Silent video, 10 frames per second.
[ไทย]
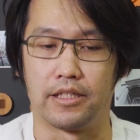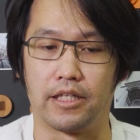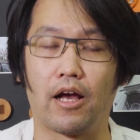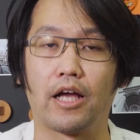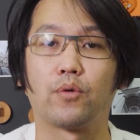
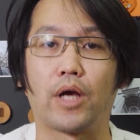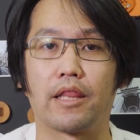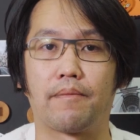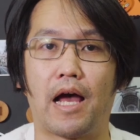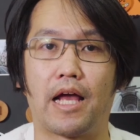เดี๋ยวเราให้ดูกา
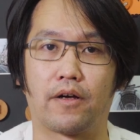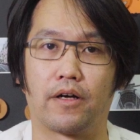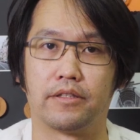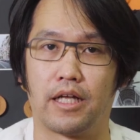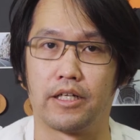รสะพาย
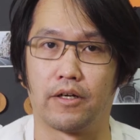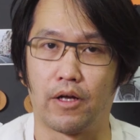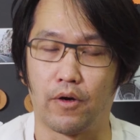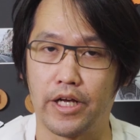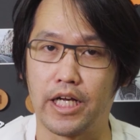ก่อนแล้วเดี๋ยว
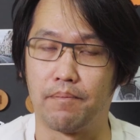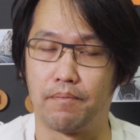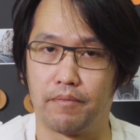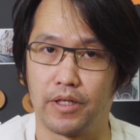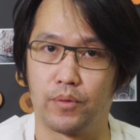เราค่อยกลับ
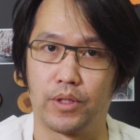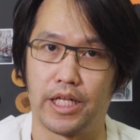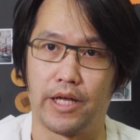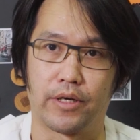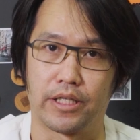มาดูดี
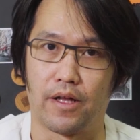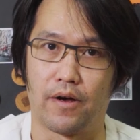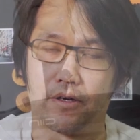เทลกันต่อ